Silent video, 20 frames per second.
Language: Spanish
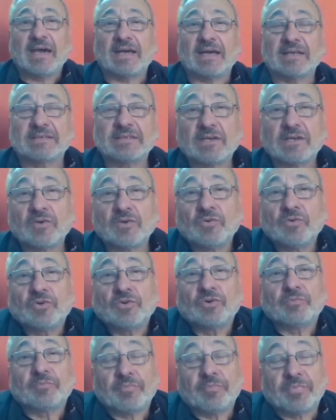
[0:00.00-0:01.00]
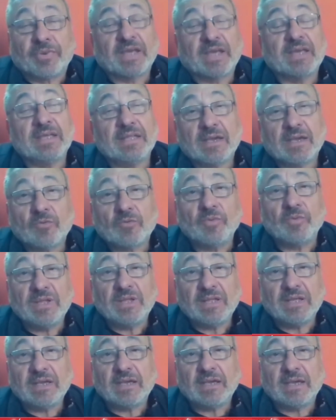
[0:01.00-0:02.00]
hace que uno para ahí
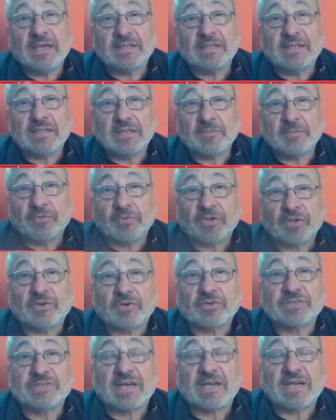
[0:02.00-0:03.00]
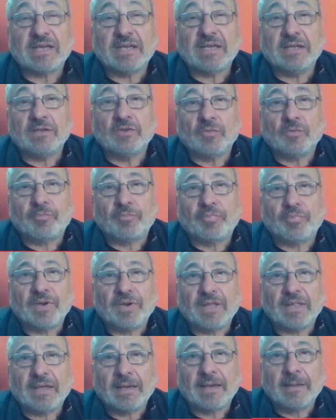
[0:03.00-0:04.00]
descuide este tipo de cosas y no
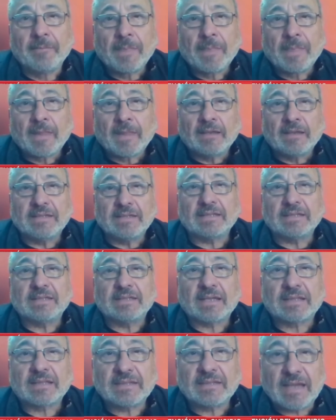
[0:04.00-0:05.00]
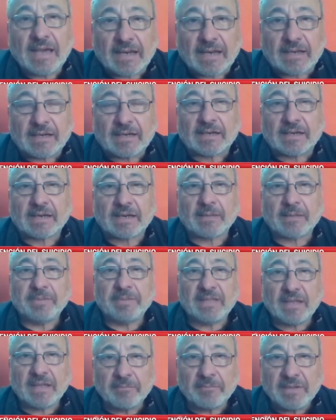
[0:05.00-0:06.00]
pueda detectar
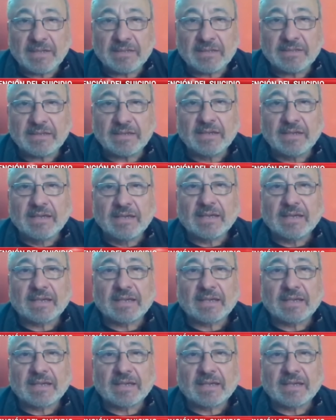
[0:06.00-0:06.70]
rápidamente